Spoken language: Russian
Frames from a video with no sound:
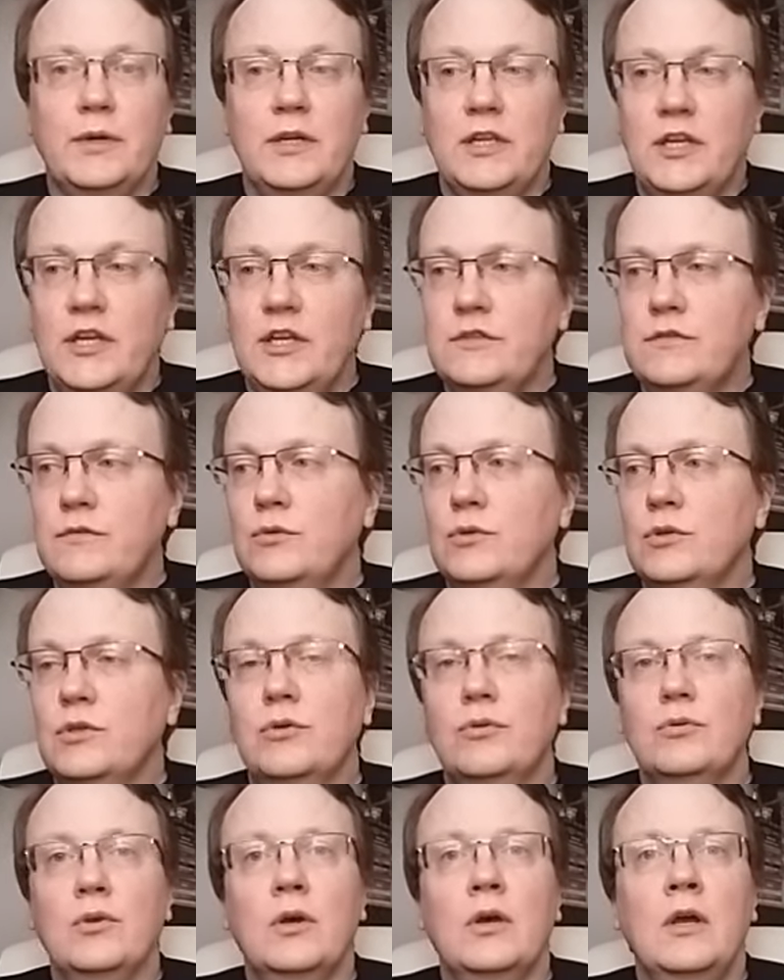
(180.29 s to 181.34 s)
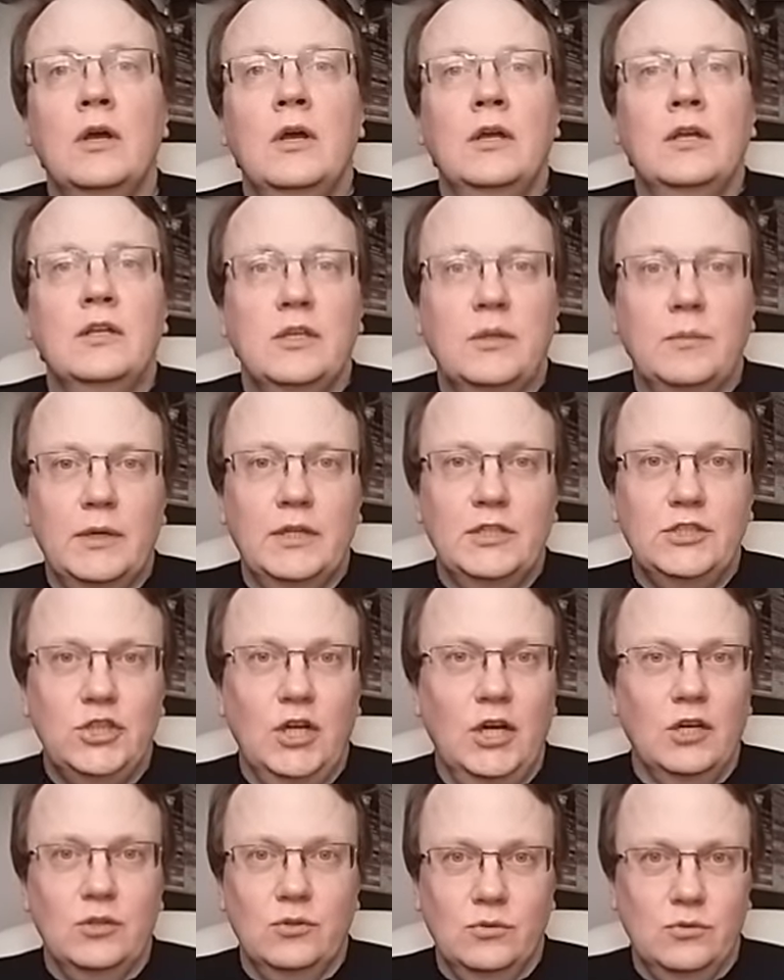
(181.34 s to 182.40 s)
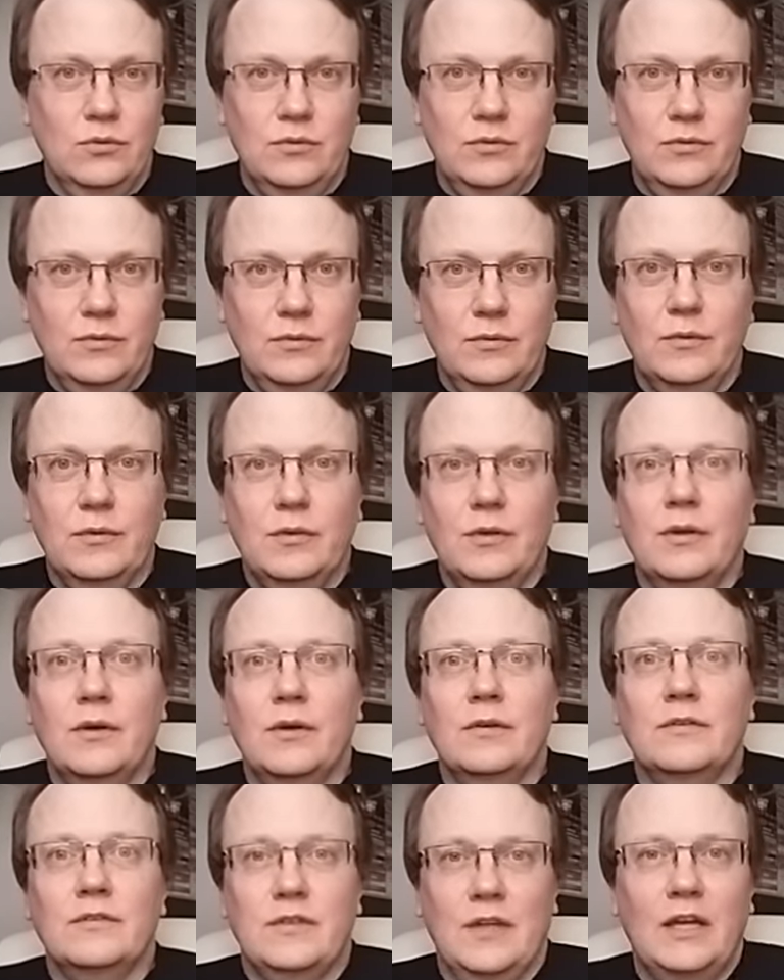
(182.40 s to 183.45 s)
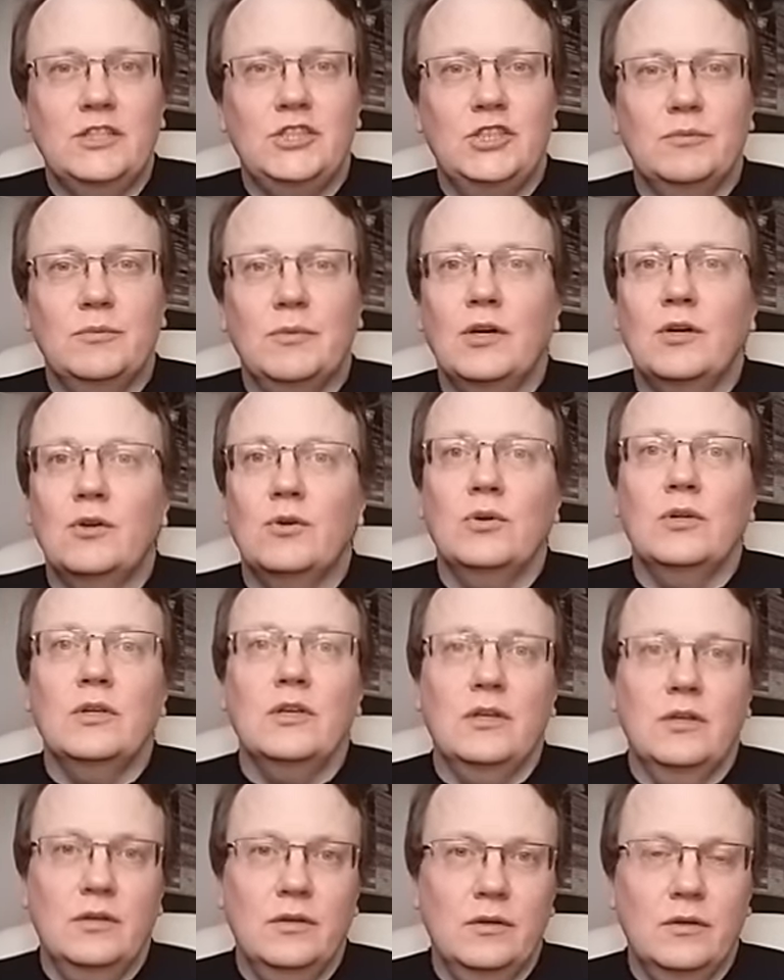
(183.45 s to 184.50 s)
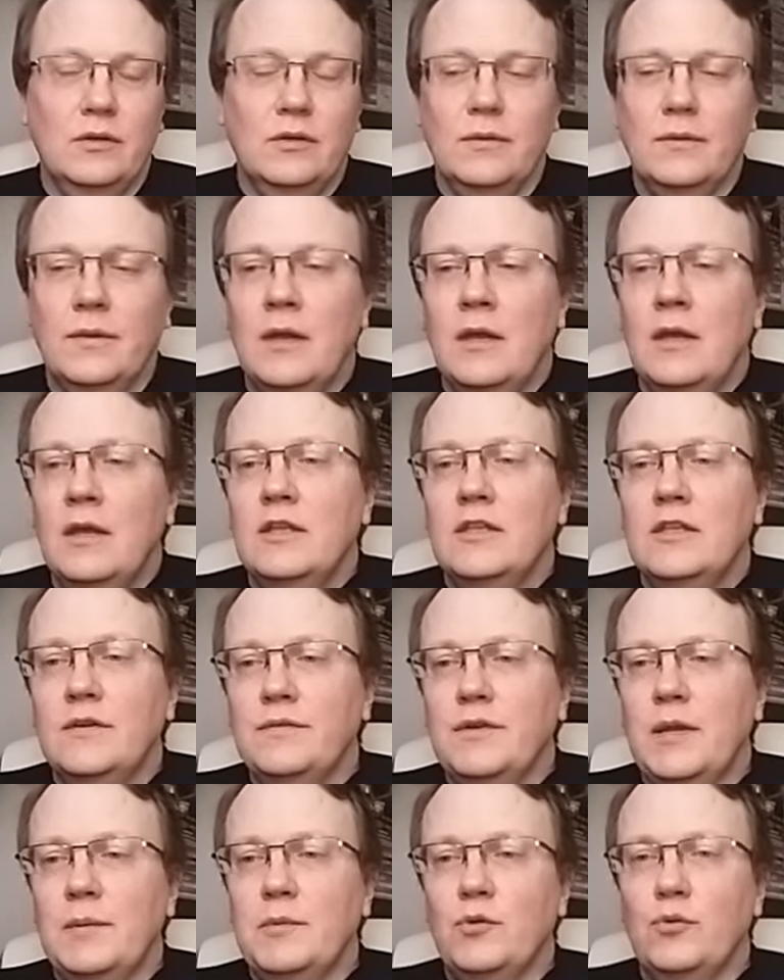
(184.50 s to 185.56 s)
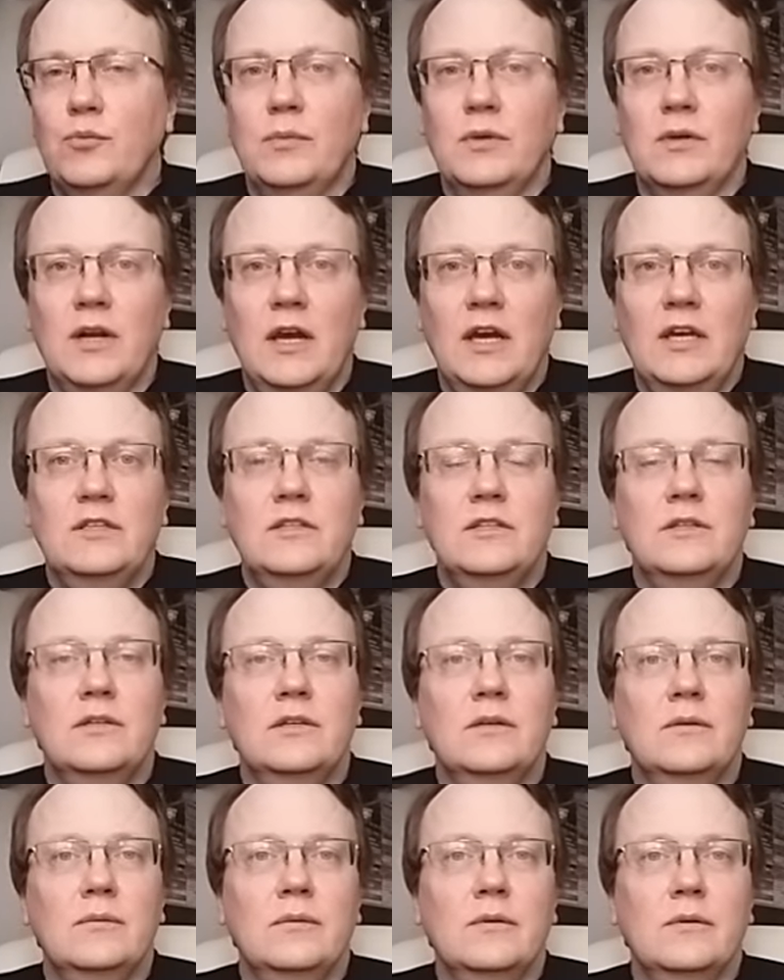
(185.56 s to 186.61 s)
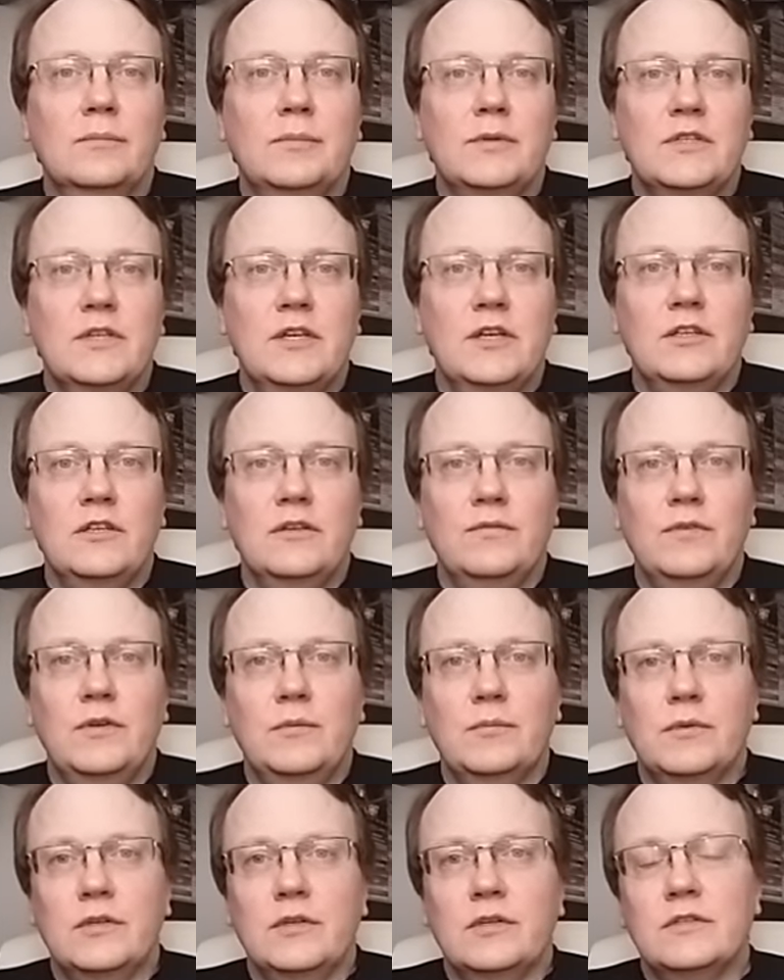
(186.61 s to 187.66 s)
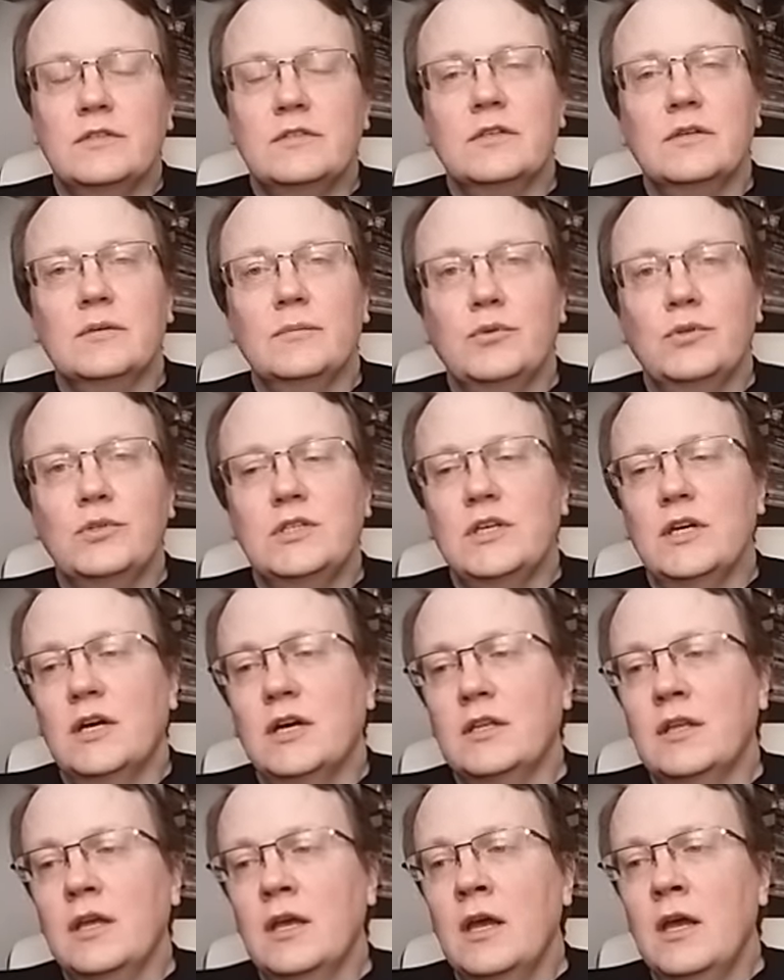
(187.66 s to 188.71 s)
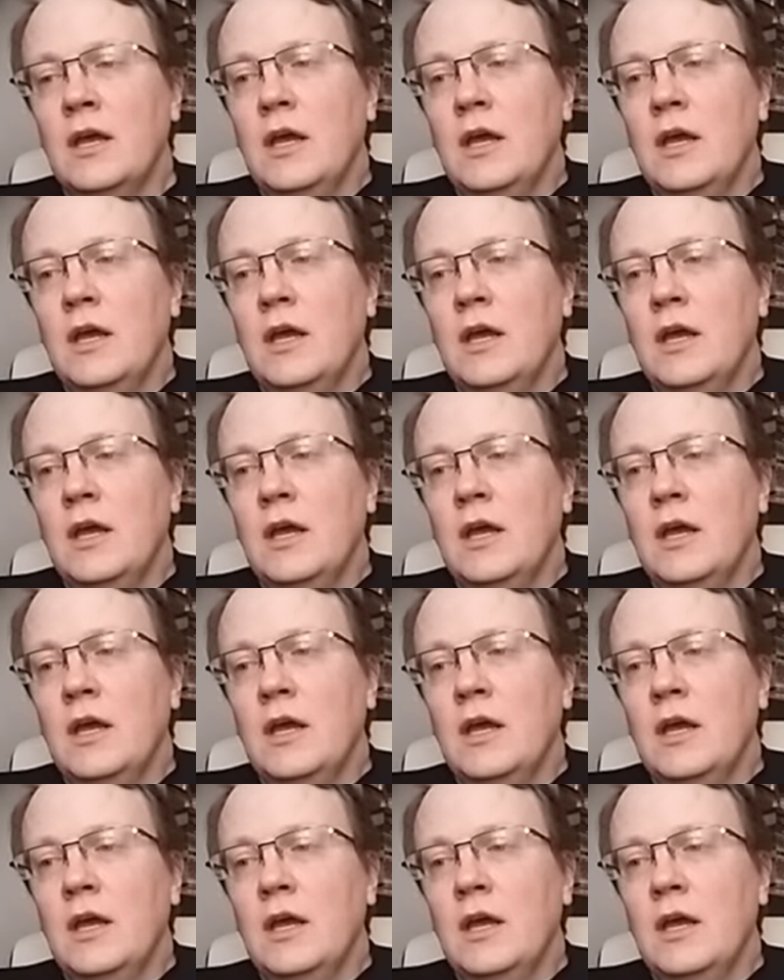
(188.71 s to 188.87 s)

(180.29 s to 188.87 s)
по лезвию», где у нее небольшая, но ну, значимая роль и «Не время умирать», э, в последний фильм с Бондианы.